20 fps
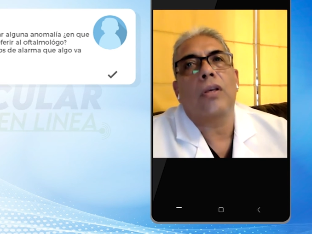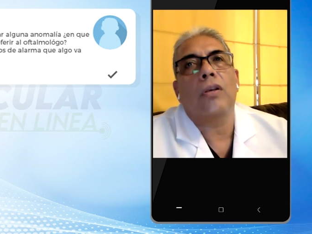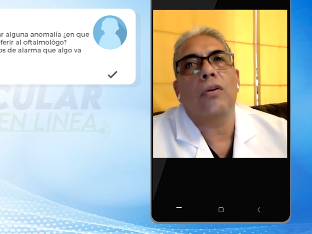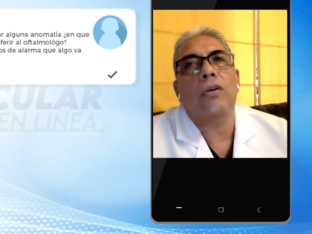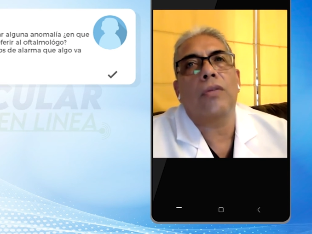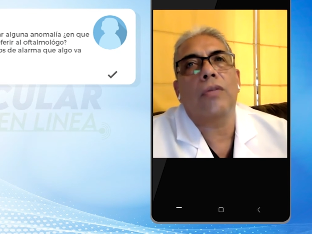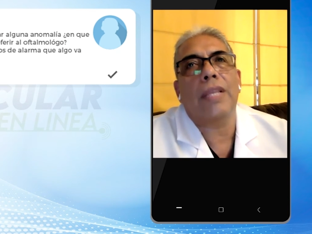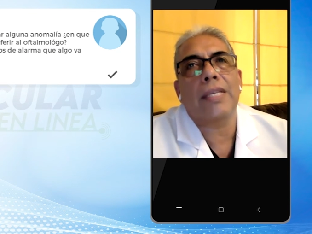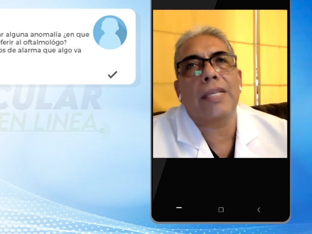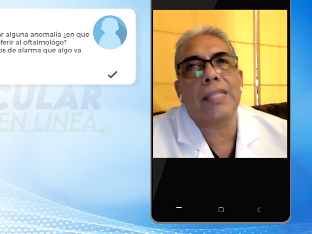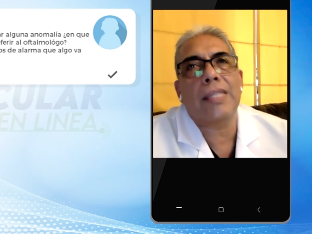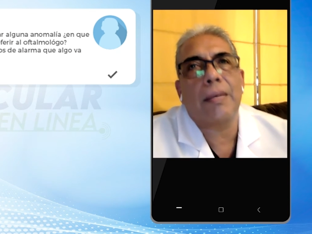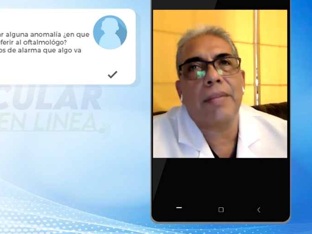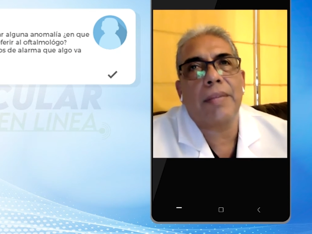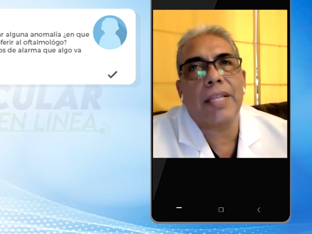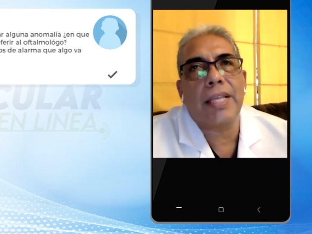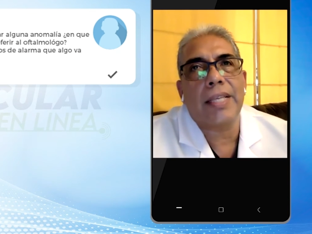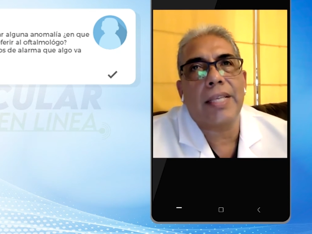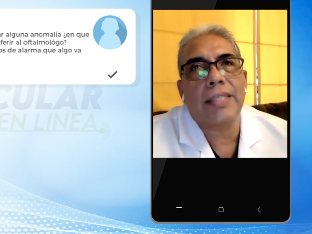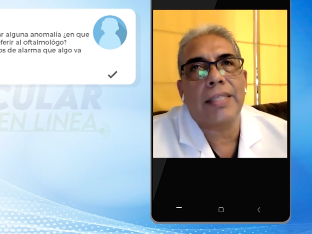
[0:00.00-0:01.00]
Y un
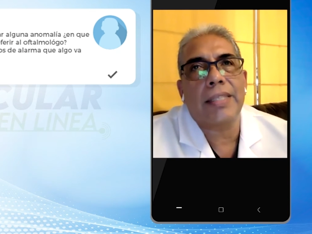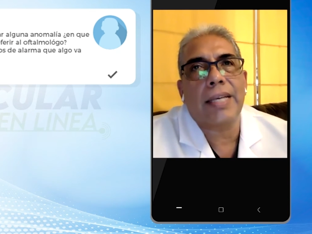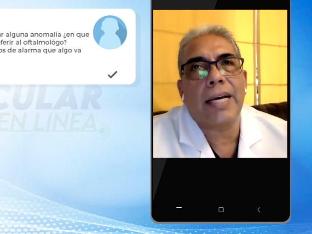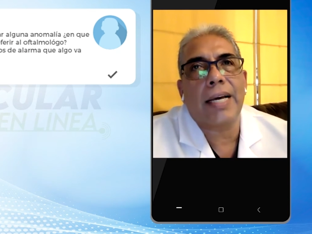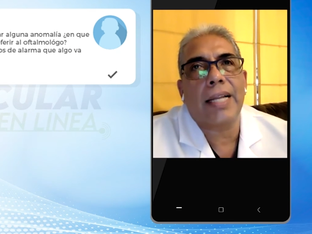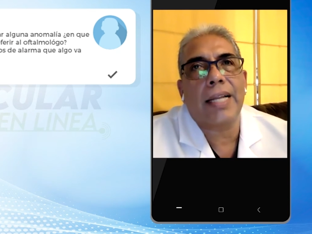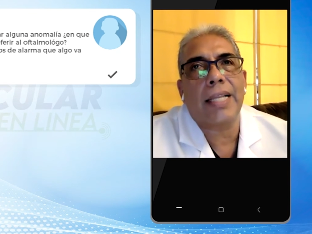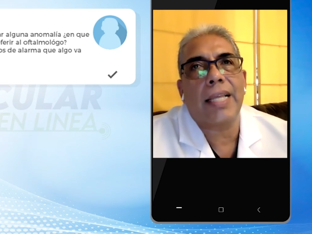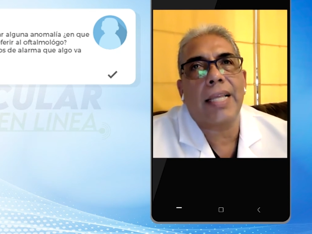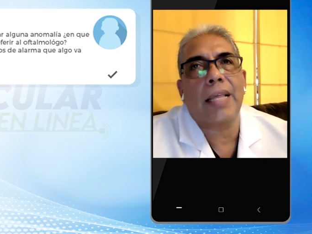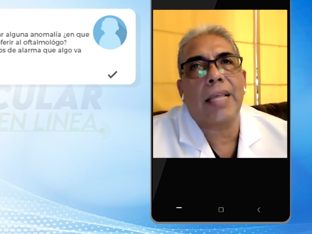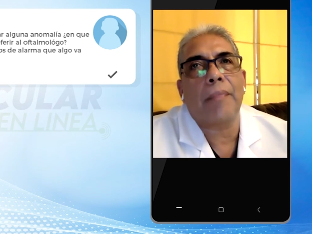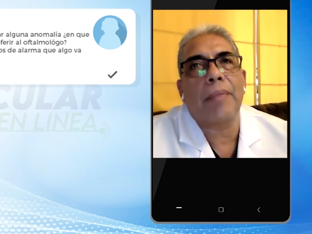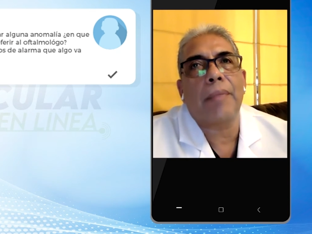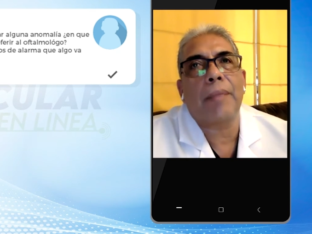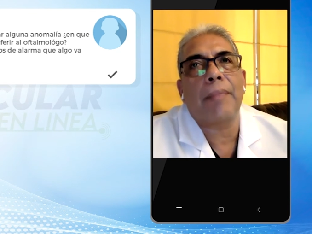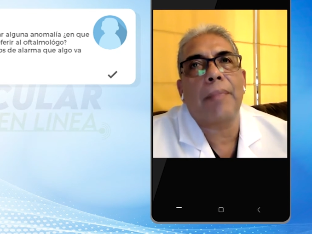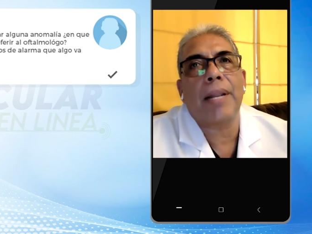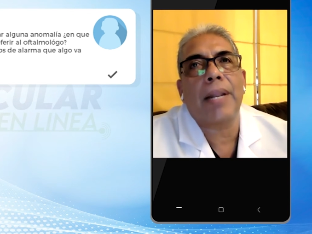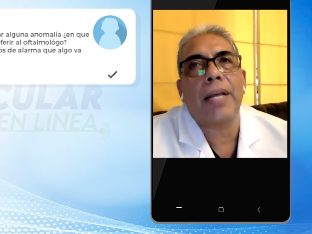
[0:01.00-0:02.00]
examen de descarte de
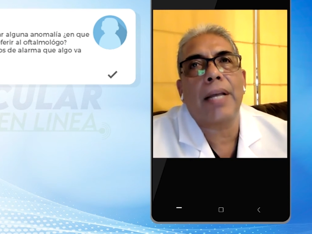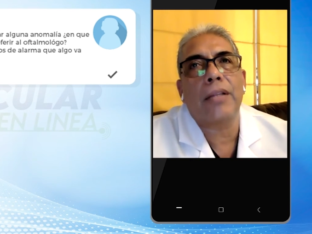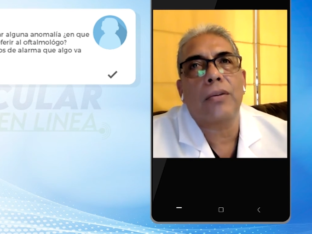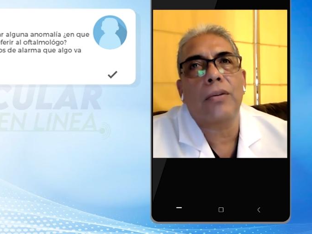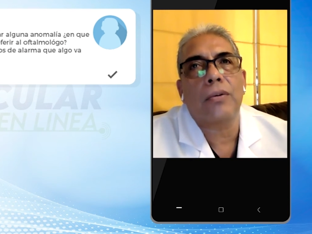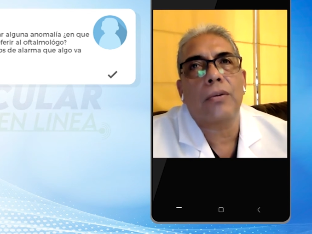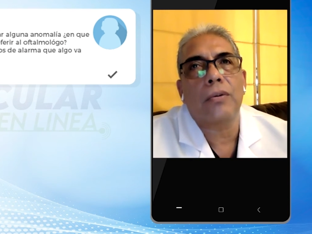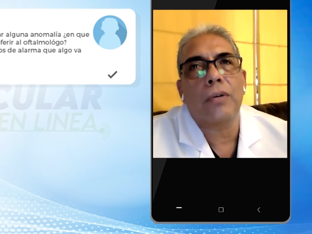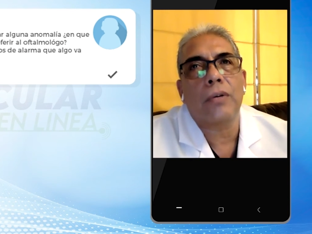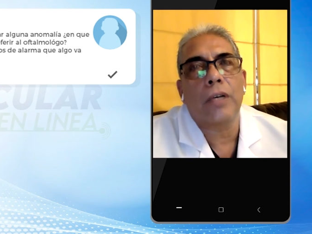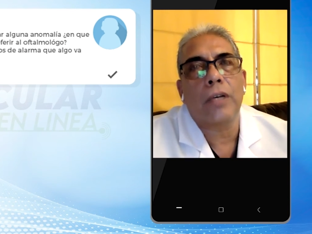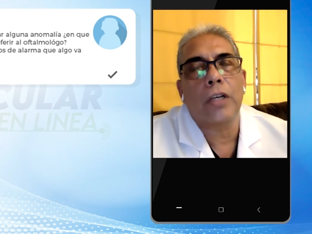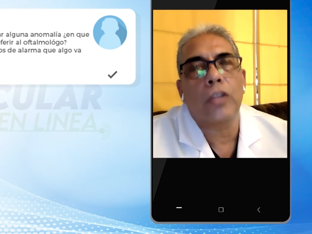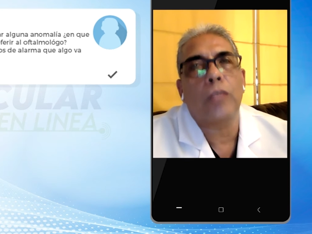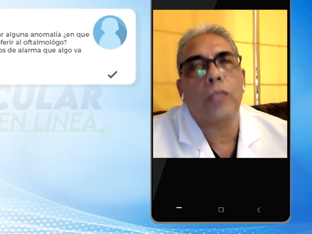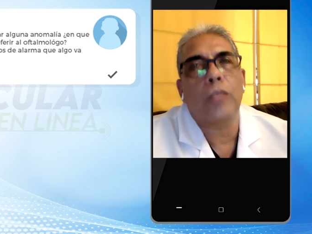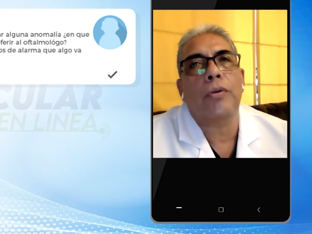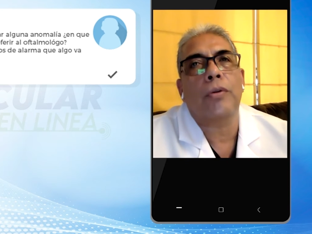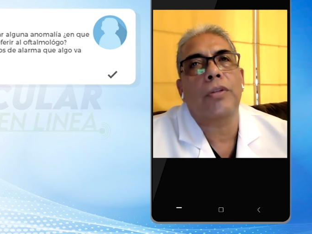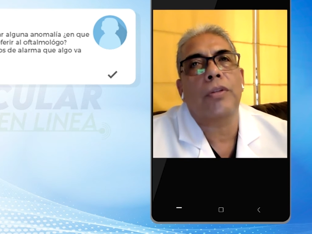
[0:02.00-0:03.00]
pie plano
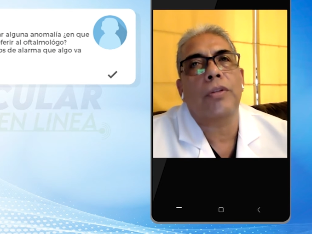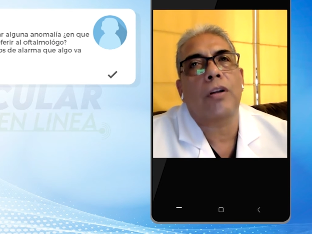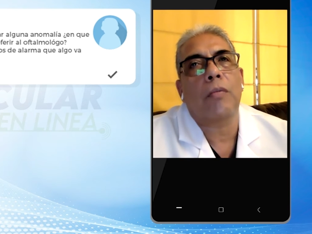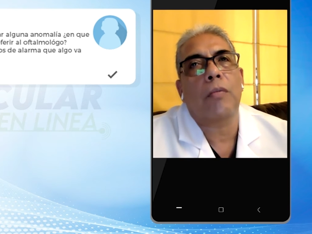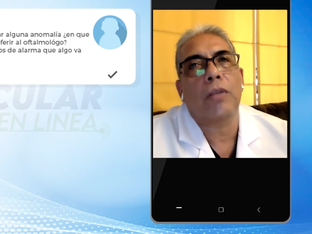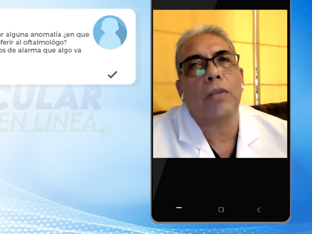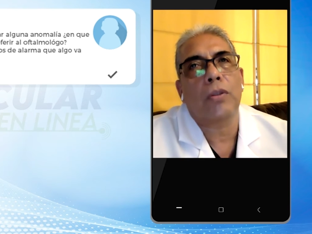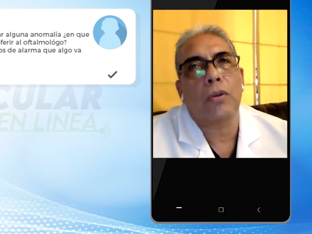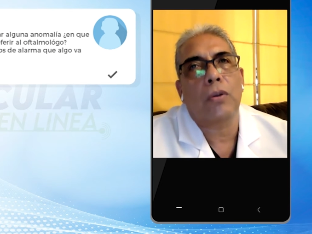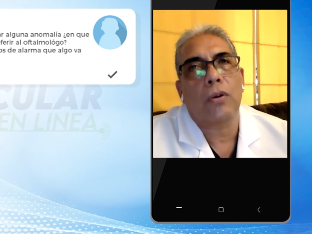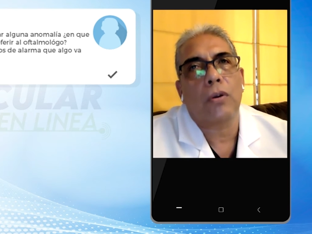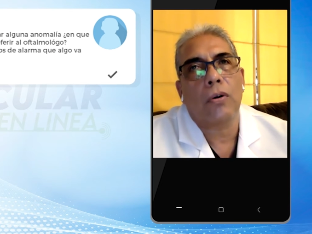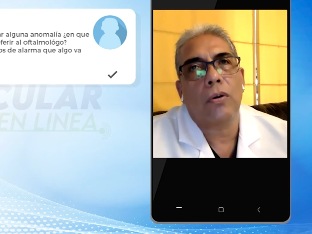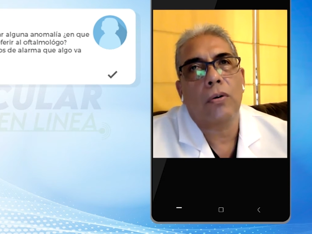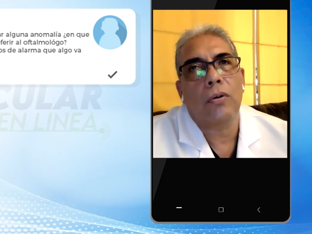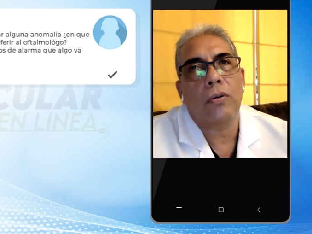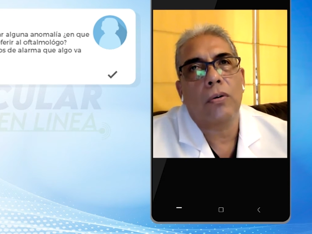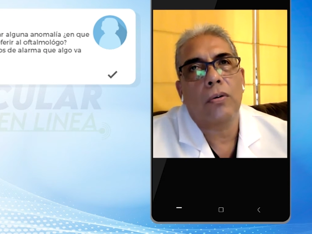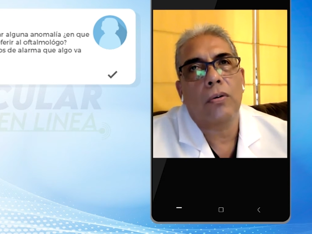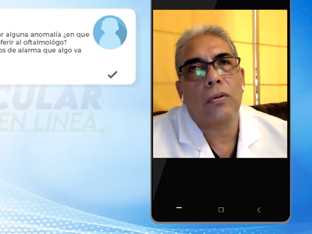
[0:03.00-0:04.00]
hecho por un traumatólogo.
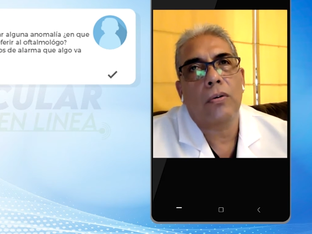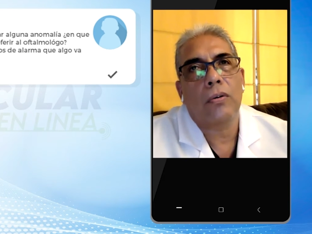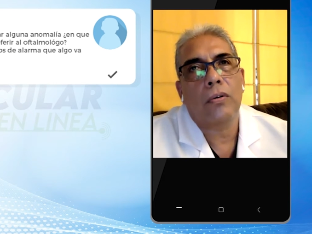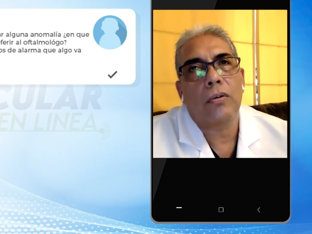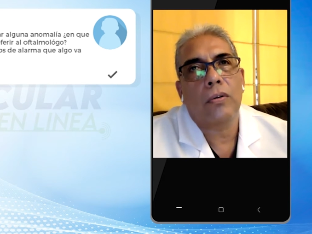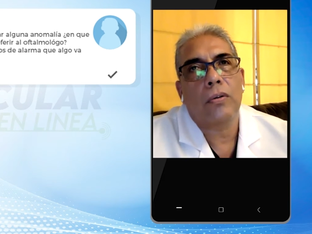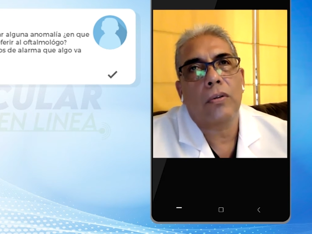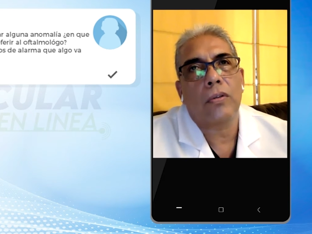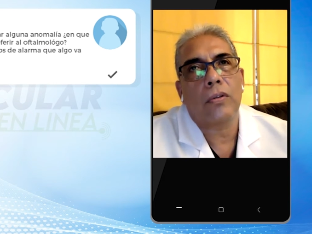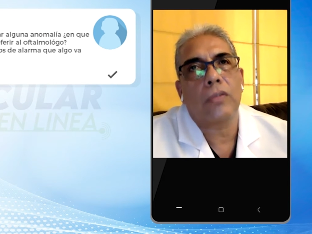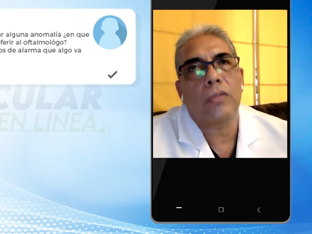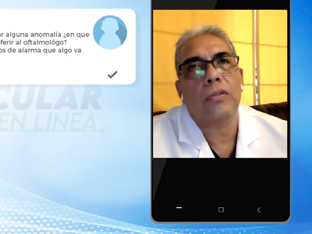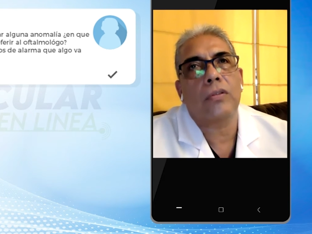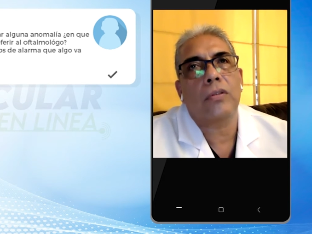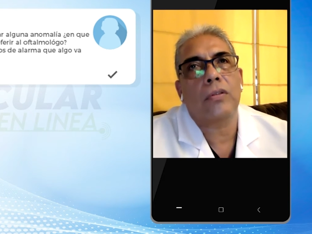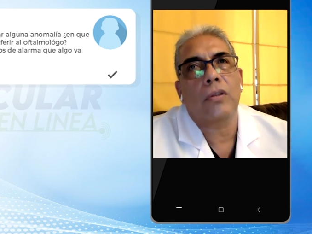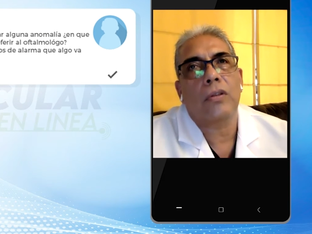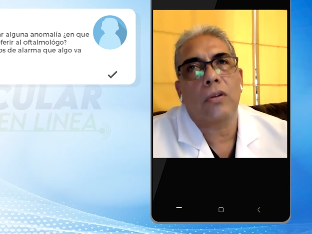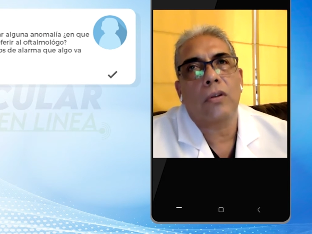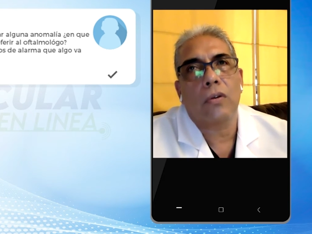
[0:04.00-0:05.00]

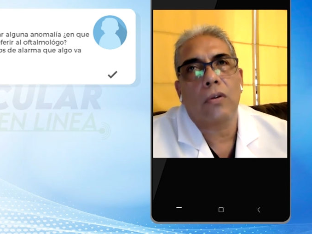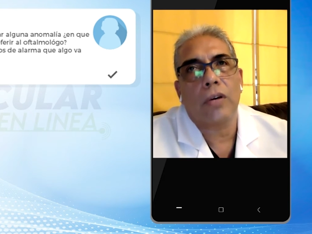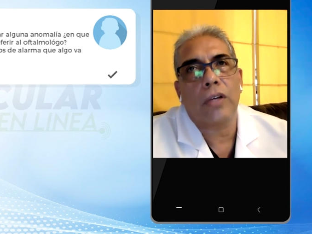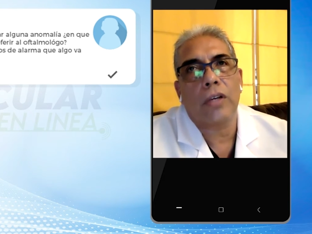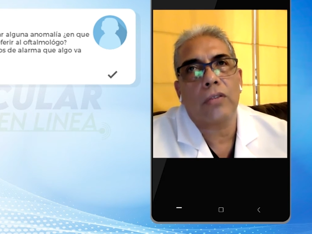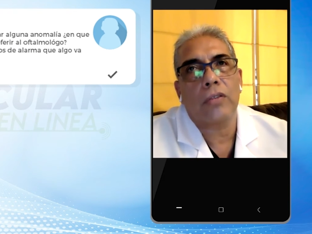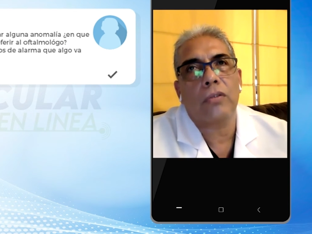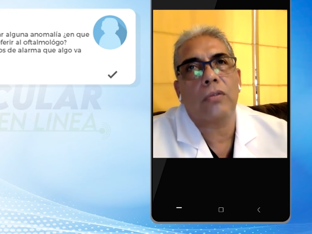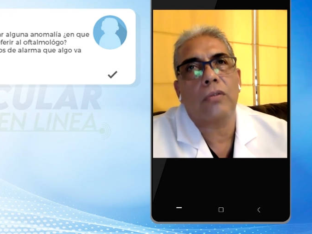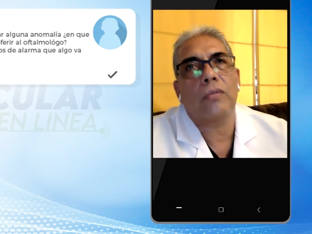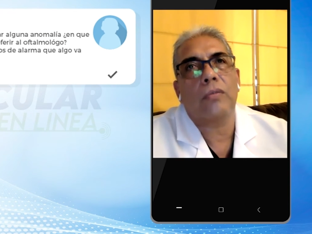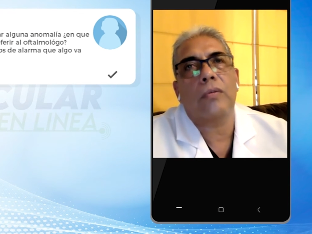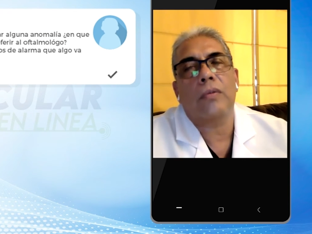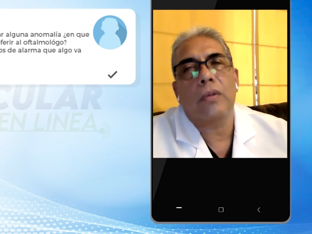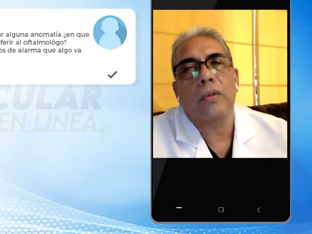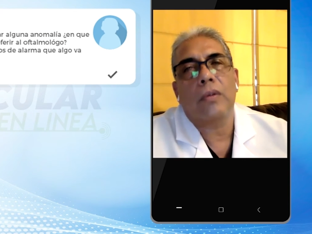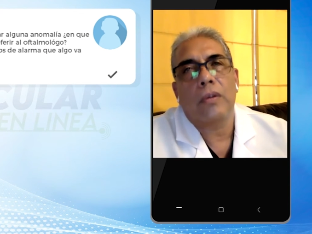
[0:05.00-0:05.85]
Entonces, con eso